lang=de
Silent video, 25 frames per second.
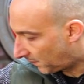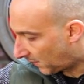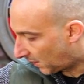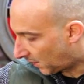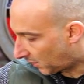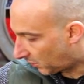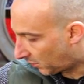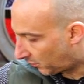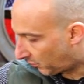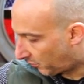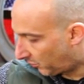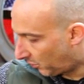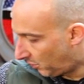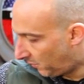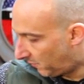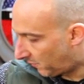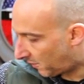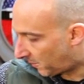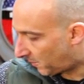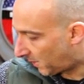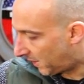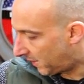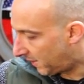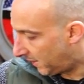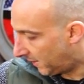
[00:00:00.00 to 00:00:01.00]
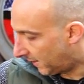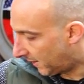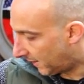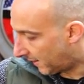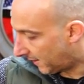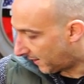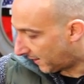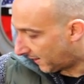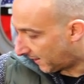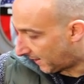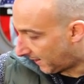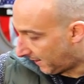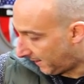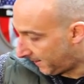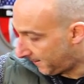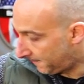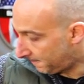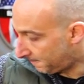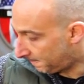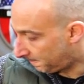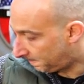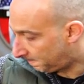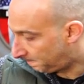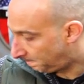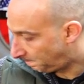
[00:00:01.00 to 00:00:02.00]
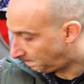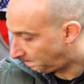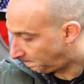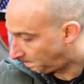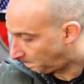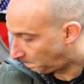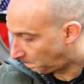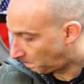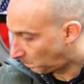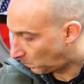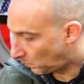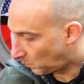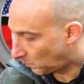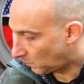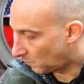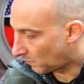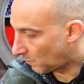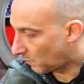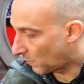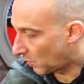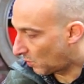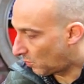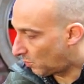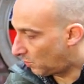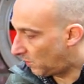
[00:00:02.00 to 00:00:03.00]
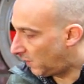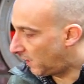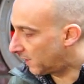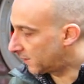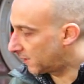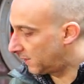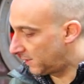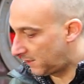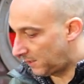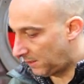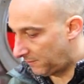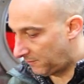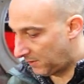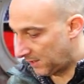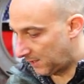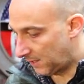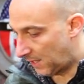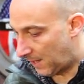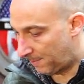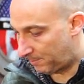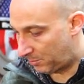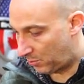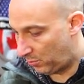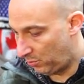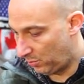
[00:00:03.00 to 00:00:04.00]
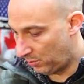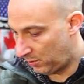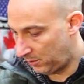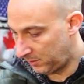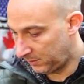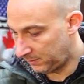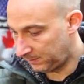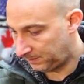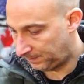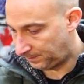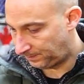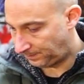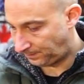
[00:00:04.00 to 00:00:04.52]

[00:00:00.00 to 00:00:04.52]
Das füllen wir mal hier rein und lassen es etwas abkühlen.